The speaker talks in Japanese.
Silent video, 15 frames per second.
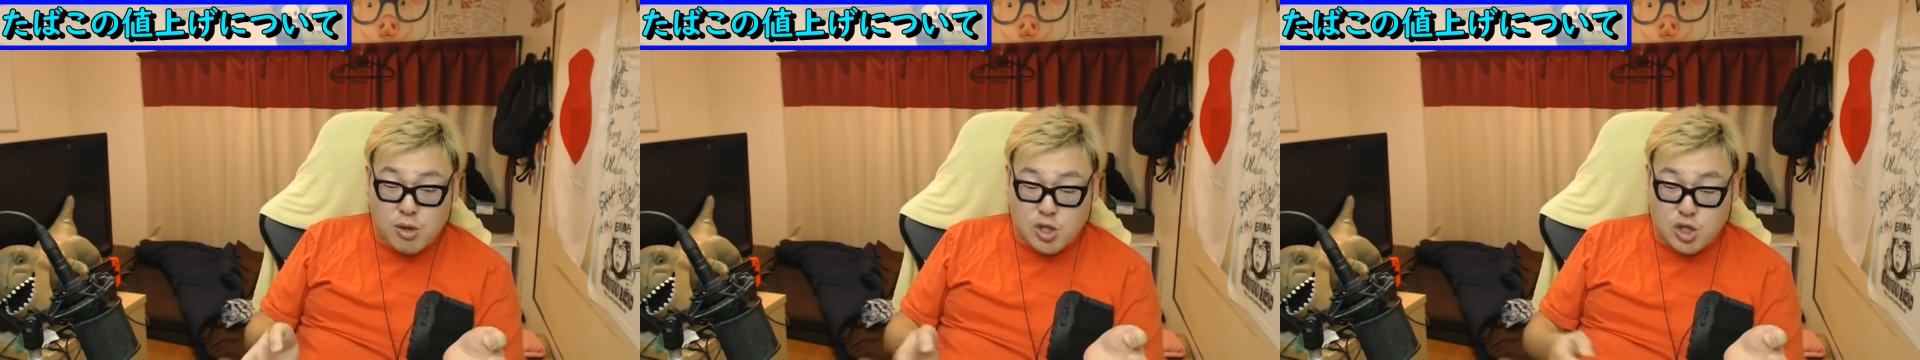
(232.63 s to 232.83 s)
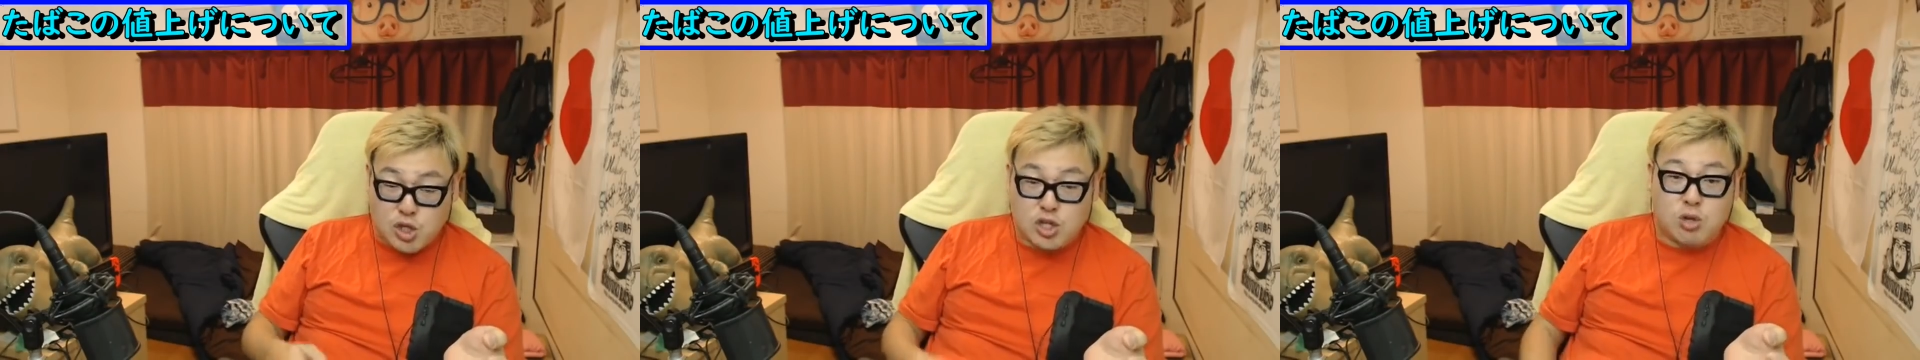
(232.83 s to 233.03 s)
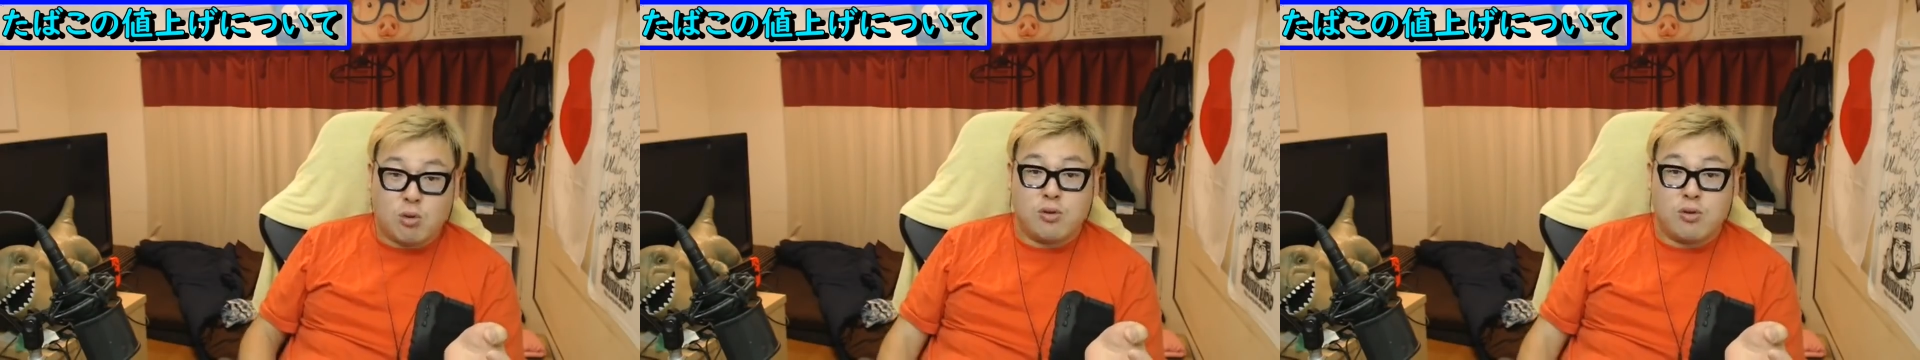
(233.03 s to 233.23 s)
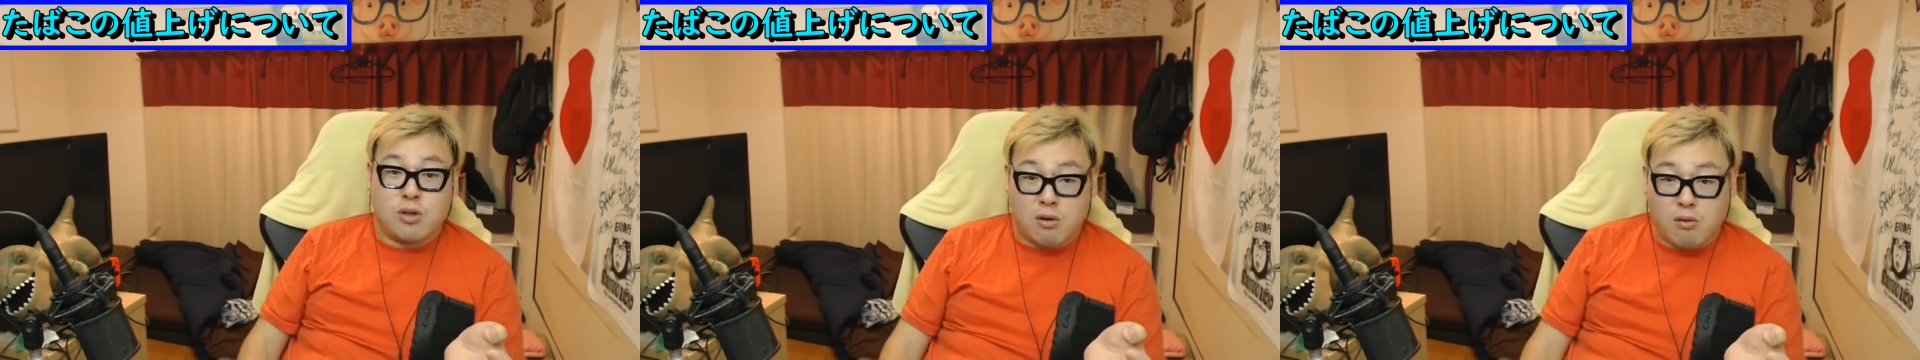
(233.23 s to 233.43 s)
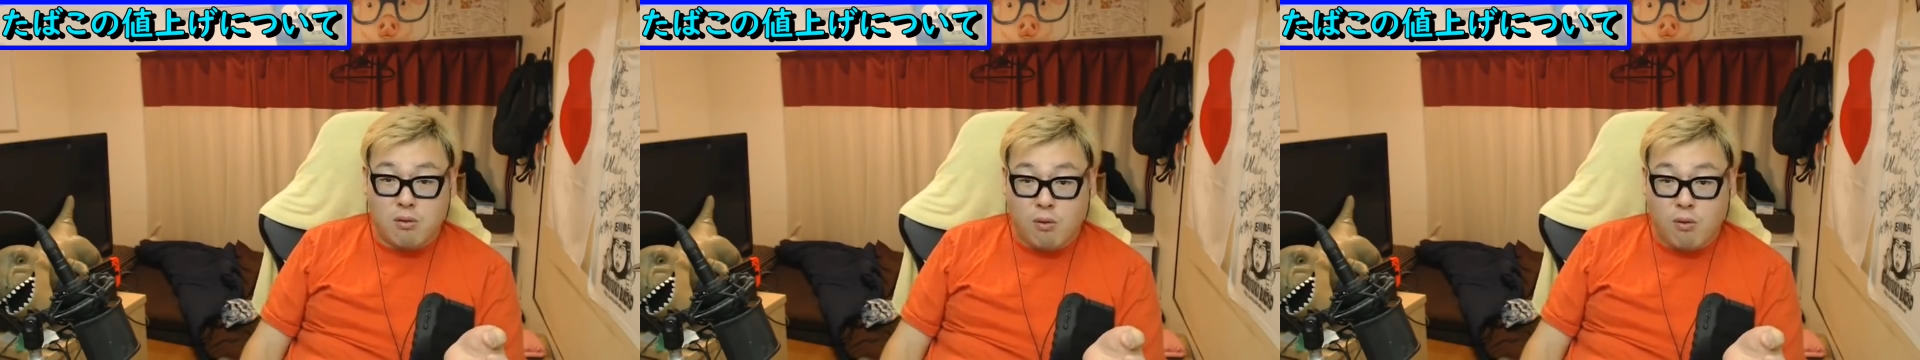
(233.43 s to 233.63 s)
別にそん
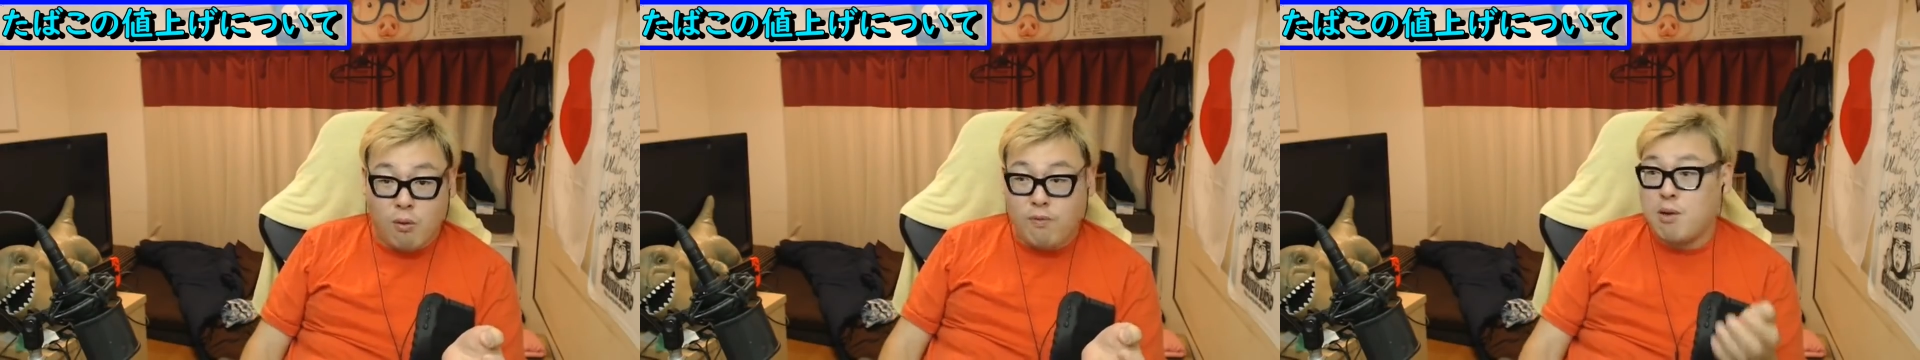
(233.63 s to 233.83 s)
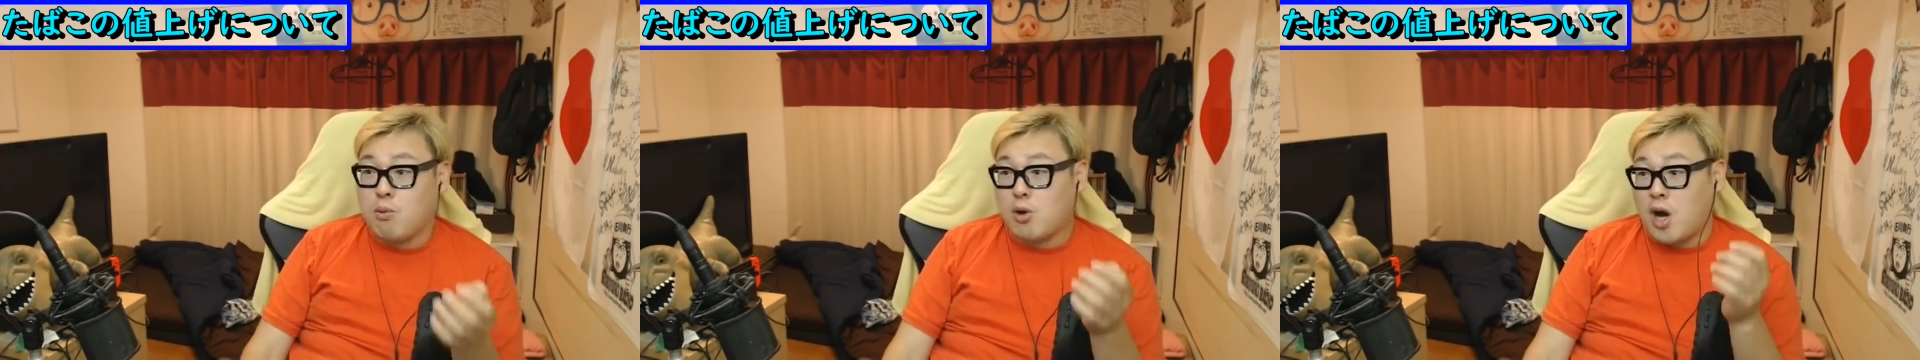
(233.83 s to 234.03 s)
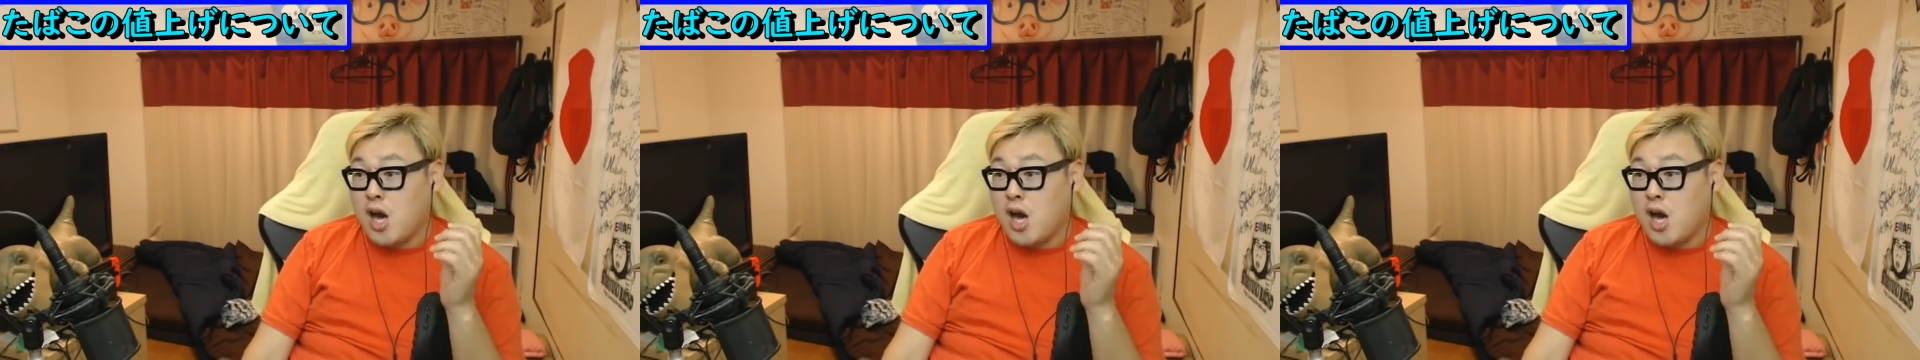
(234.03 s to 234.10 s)
なの。こんなの